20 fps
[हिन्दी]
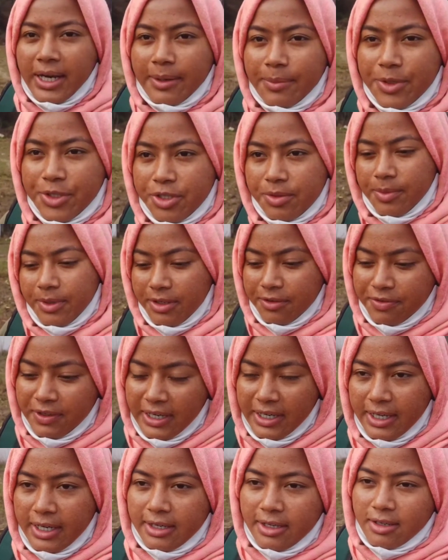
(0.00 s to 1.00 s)
एडमिशन मेरी
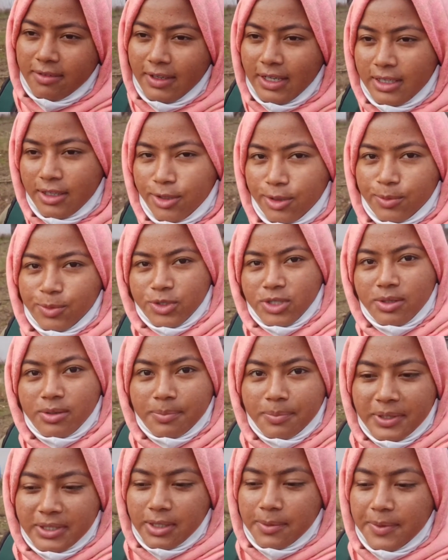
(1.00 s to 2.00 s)
फ्रेंड ने करवाई थी तो मुझे नहीं
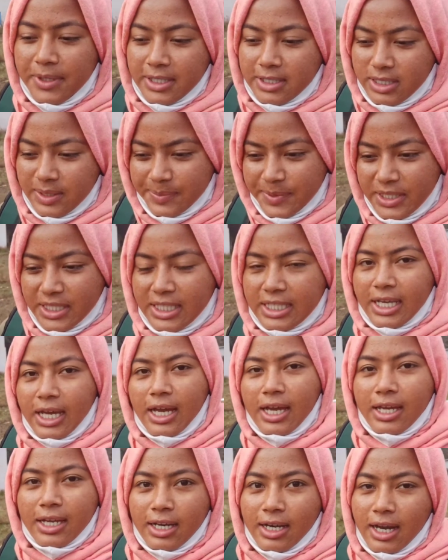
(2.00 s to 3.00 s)
पता मेरे सब्जेक्ट क्या
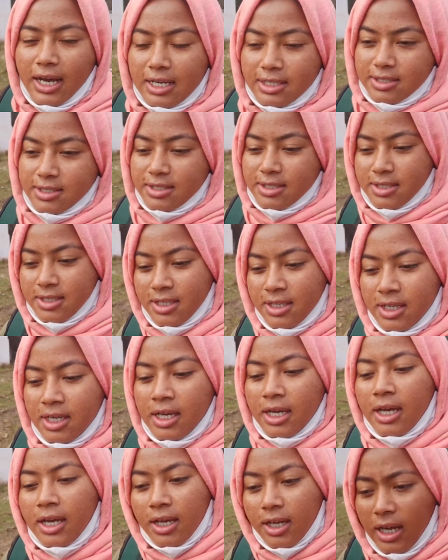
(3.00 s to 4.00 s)
हैं क्लासेस
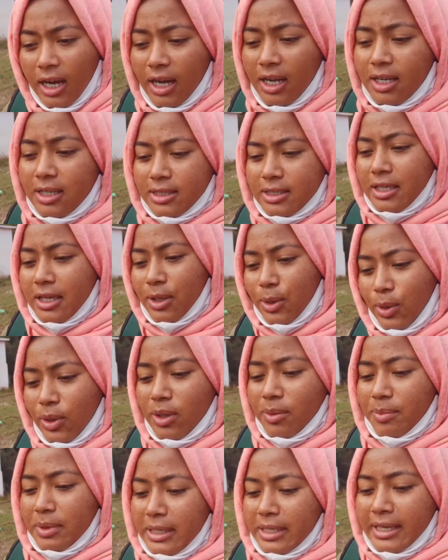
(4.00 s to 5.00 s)
कहाँ लगती है रोल
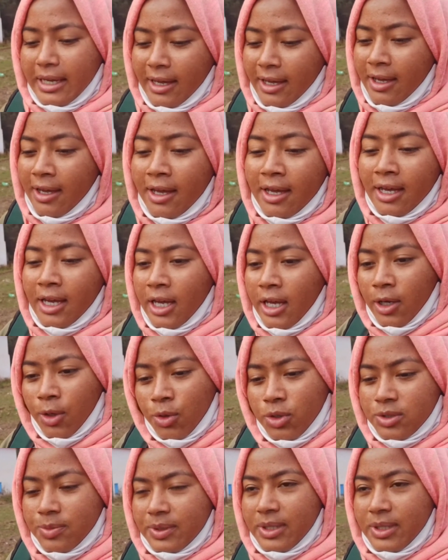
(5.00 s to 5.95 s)
नंबर क्या कुछ